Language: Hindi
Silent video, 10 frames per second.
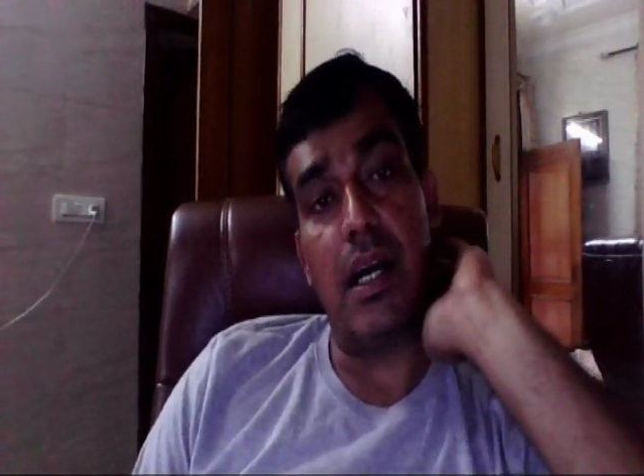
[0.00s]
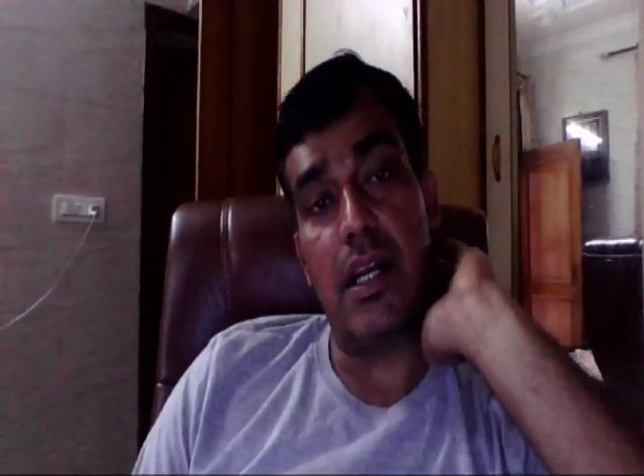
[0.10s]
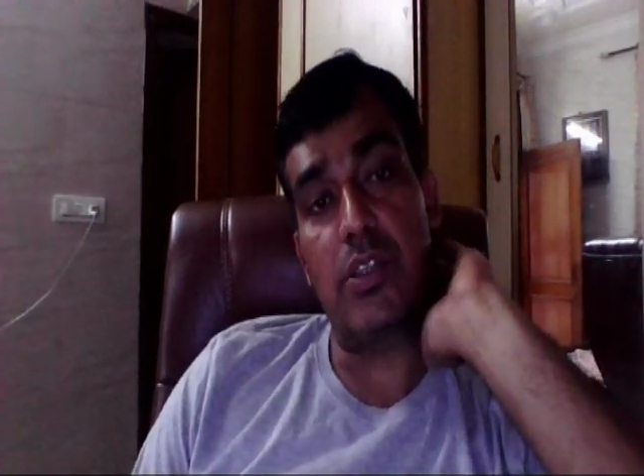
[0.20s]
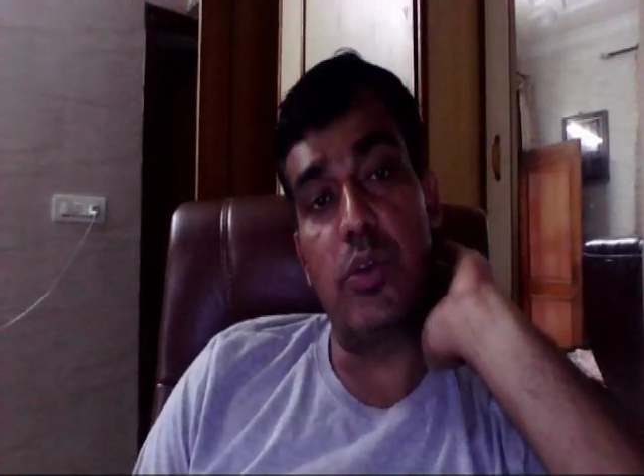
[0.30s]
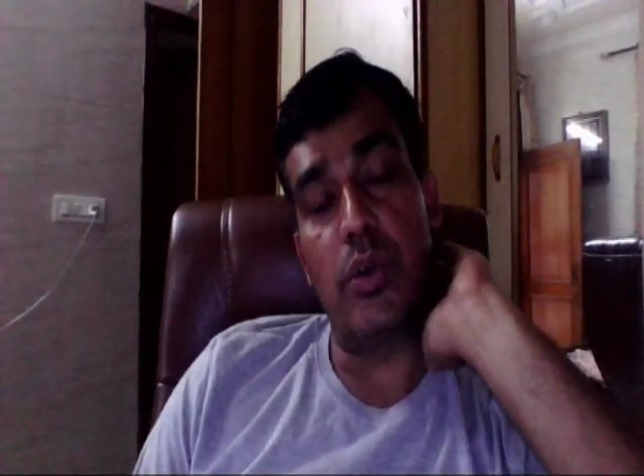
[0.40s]

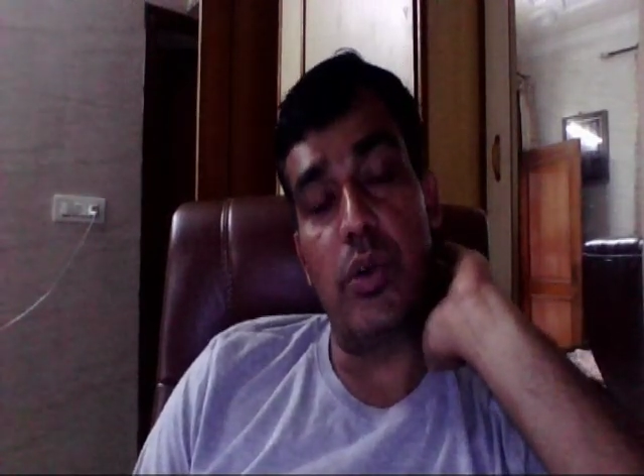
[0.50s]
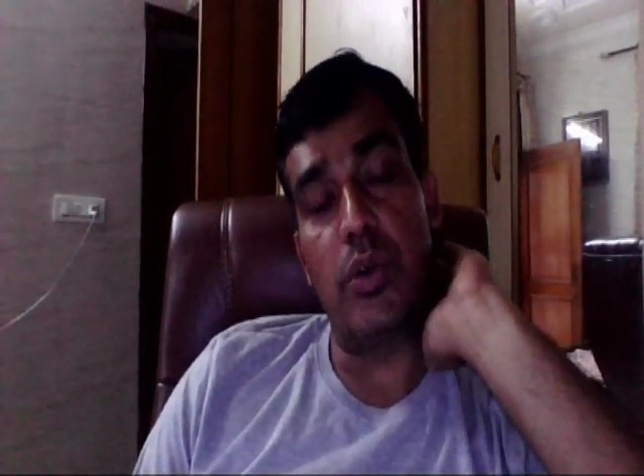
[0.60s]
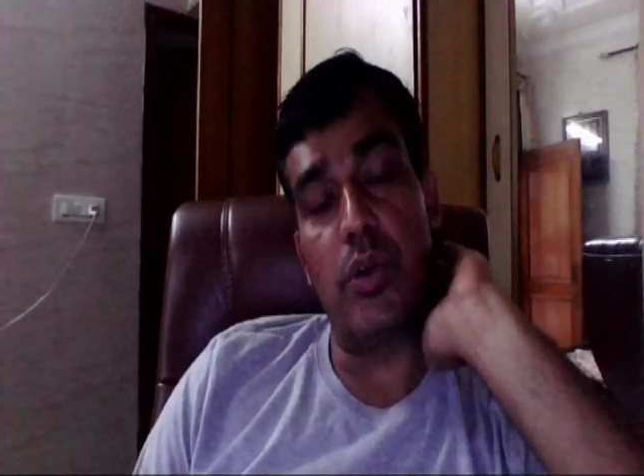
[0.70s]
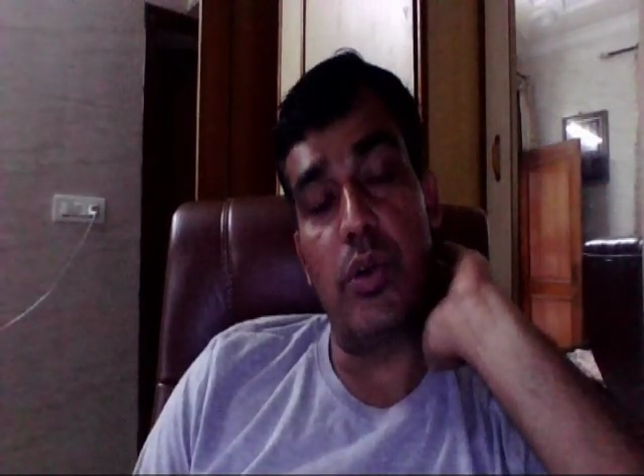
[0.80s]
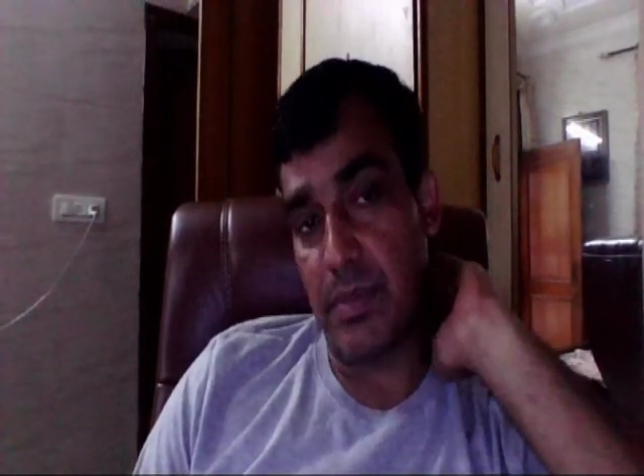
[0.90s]
अगस्त
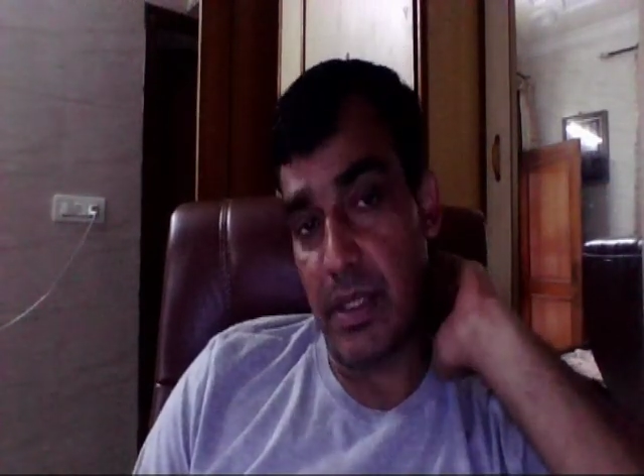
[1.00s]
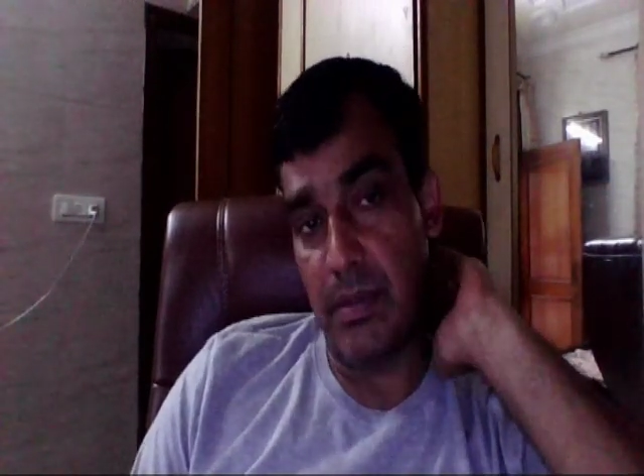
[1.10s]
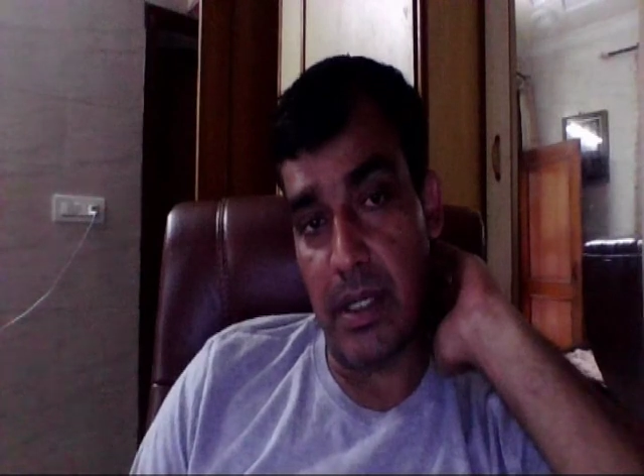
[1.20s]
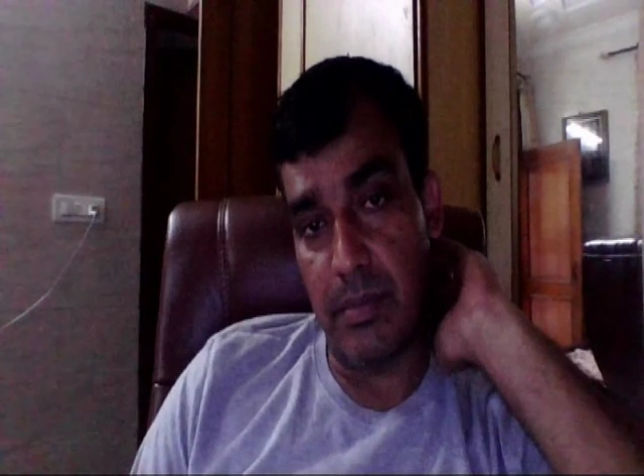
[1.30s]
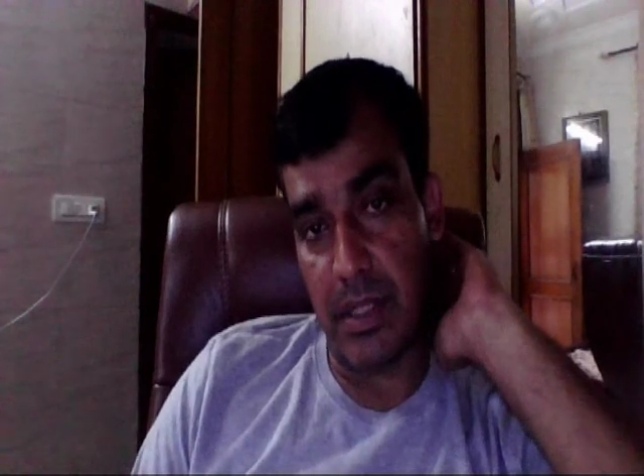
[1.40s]
2019
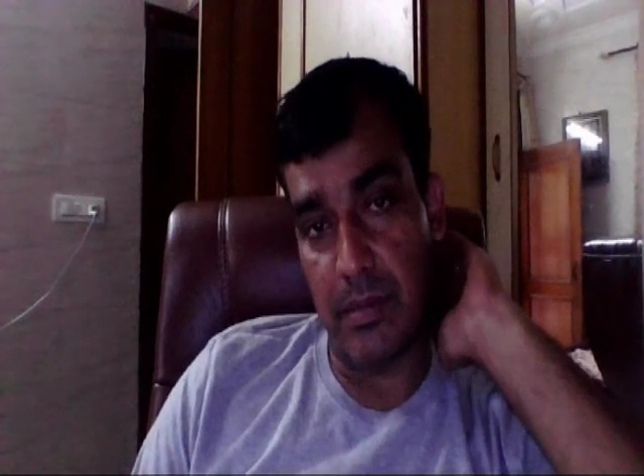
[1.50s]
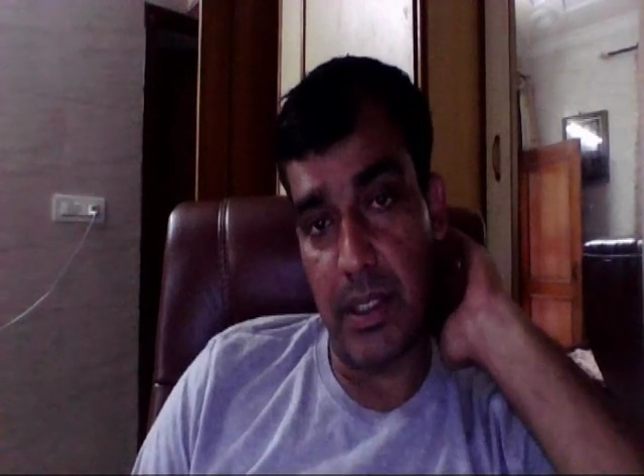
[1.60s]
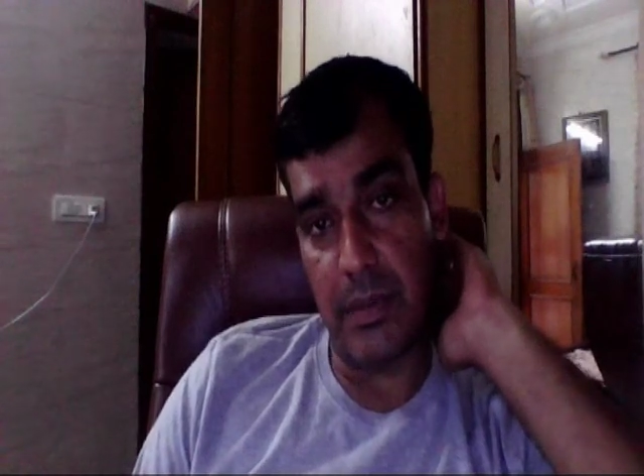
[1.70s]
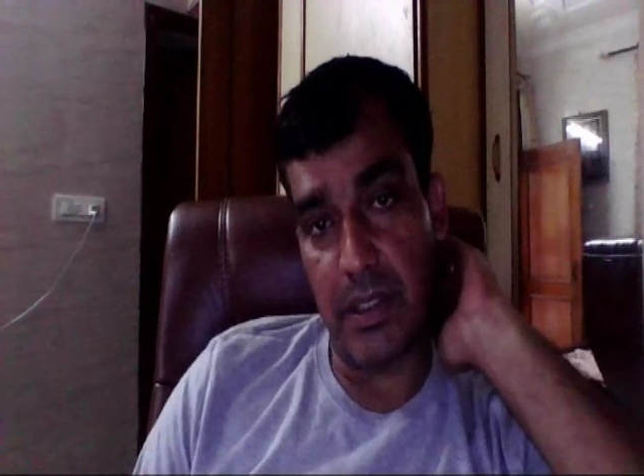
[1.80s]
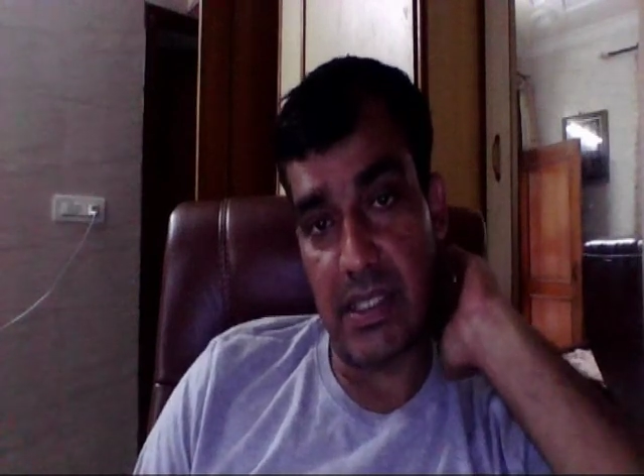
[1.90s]
मतलब लगभग
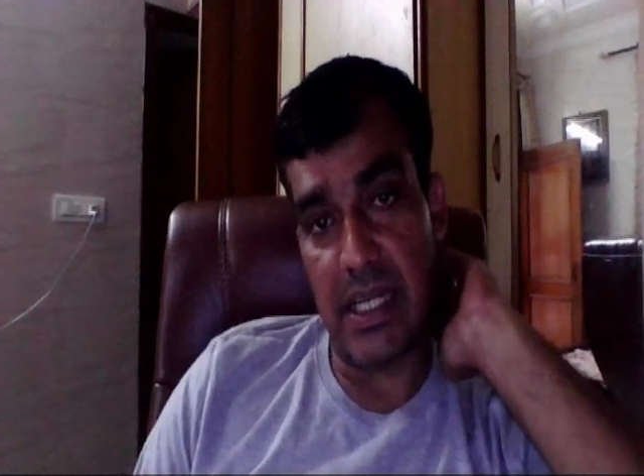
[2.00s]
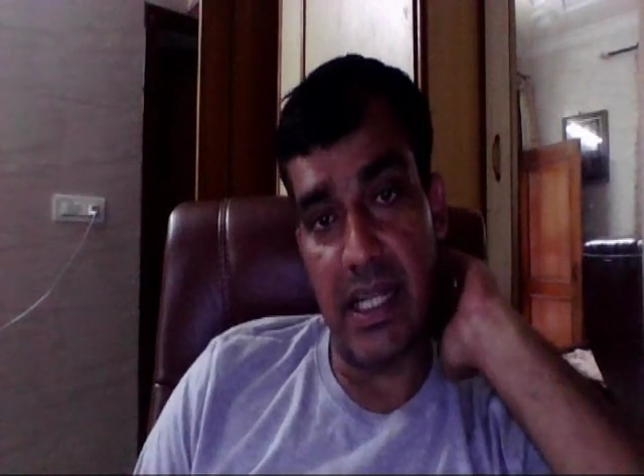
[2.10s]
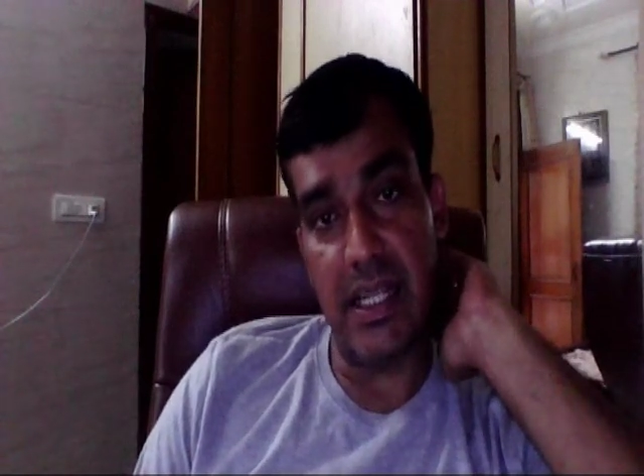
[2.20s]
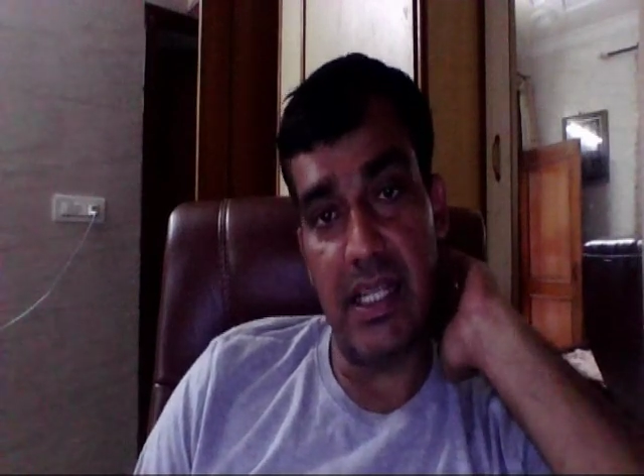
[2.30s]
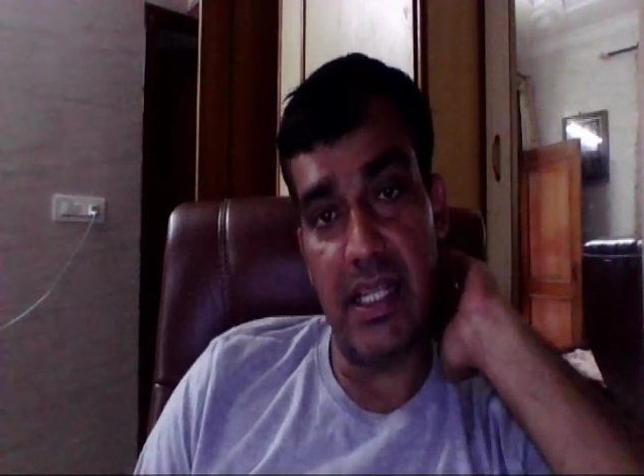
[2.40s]
लगभग
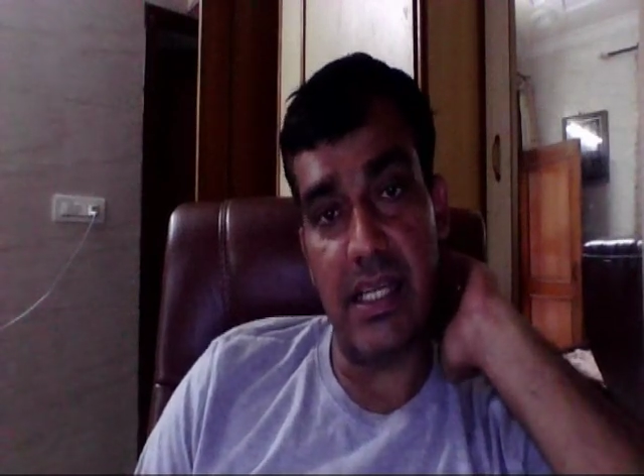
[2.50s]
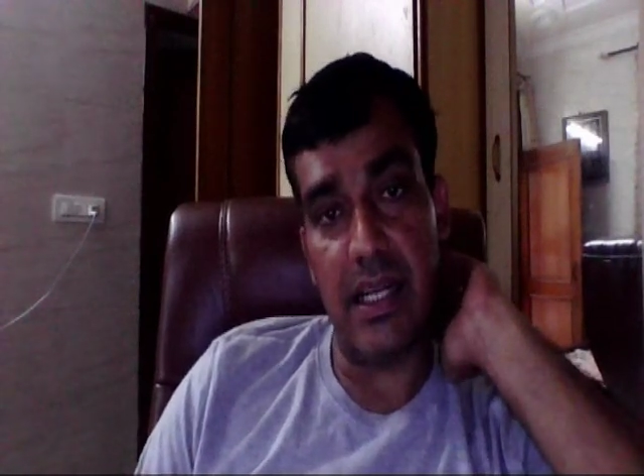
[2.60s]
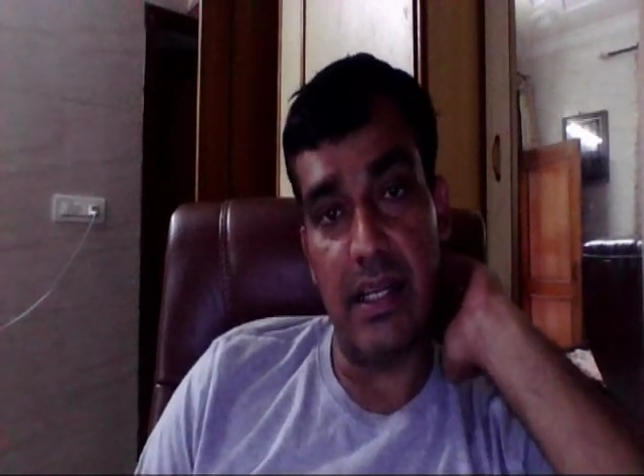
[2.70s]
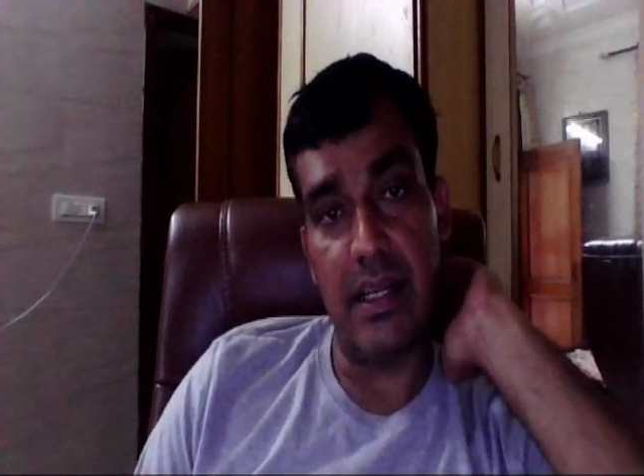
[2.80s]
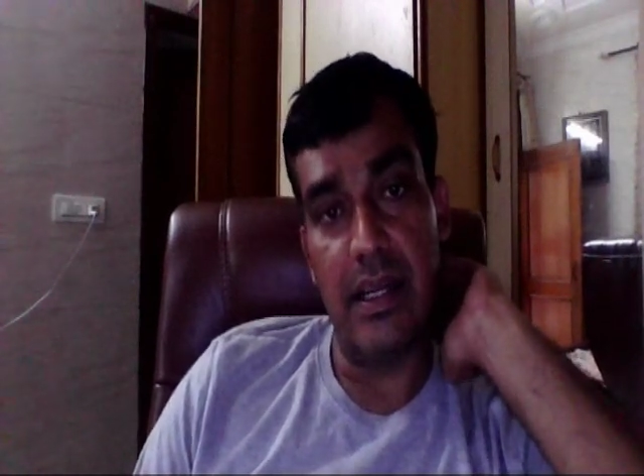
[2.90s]
साढ़े तीन साल